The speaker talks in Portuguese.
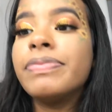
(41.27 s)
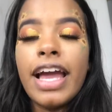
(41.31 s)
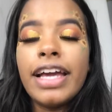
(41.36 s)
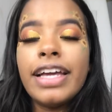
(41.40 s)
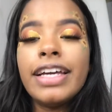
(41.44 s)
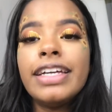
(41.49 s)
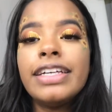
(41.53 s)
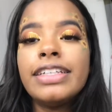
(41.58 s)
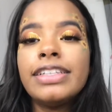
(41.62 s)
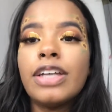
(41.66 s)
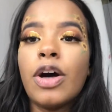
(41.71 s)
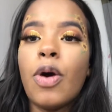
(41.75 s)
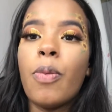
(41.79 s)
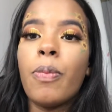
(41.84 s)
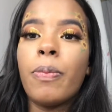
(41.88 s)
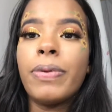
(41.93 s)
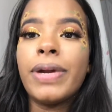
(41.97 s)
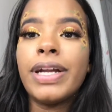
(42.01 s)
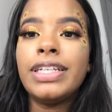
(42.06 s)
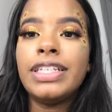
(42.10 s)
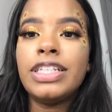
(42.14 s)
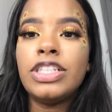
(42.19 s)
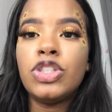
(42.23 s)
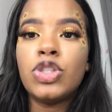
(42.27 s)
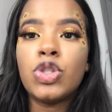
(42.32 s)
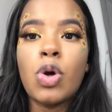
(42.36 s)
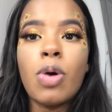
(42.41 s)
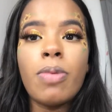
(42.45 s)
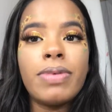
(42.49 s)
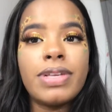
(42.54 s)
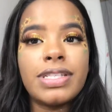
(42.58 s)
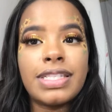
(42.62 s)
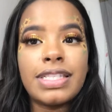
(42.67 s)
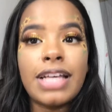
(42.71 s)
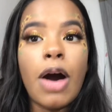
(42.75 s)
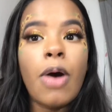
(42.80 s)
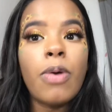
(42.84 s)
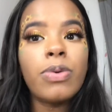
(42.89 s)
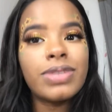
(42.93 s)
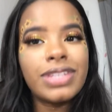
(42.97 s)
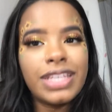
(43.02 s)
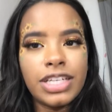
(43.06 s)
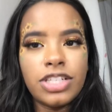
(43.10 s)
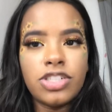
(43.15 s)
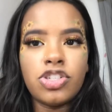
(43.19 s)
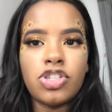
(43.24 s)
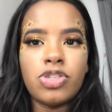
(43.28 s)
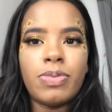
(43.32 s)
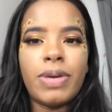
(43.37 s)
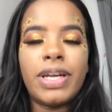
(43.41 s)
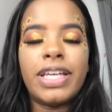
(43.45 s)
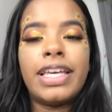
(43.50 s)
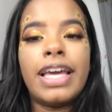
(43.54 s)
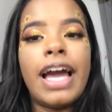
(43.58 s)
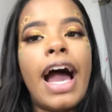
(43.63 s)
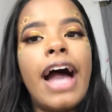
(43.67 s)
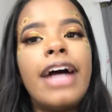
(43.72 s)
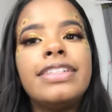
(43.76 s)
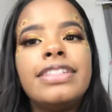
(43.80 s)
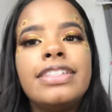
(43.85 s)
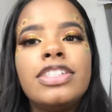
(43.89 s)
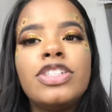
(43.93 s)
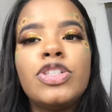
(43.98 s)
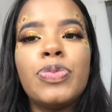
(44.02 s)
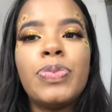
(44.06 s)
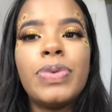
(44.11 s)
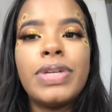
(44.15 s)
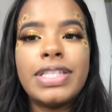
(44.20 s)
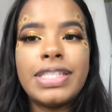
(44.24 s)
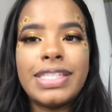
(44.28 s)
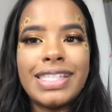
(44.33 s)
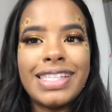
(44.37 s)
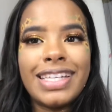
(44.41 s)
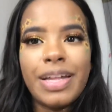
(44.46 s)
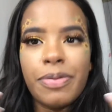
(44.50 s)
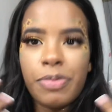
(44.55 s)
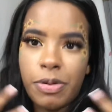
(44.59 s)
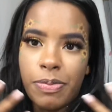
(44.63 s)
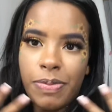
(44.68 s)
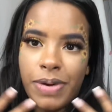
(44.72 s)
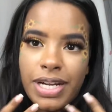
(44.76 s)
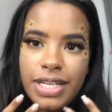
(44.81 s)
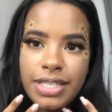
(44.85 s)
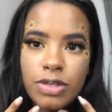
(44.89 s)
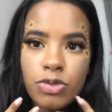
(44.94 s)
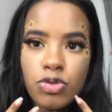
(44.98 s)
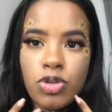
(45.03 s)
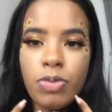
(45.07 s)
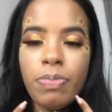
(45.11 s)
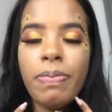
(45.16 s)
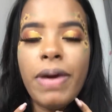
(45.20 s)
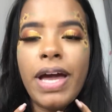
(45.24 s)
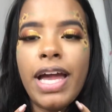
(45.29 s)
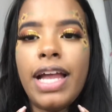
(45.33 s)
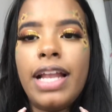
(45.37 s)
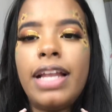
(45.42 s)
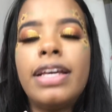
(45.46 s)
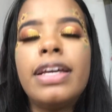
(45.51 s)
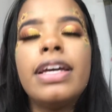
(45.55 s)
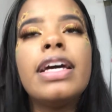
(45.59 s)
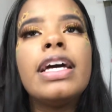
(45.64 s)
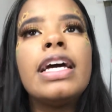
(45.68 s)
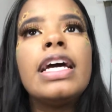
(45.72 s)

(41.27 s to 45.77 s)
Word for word: É, então, pra gente começar um kit de maquiagem, a gente precisa da preparação de pele.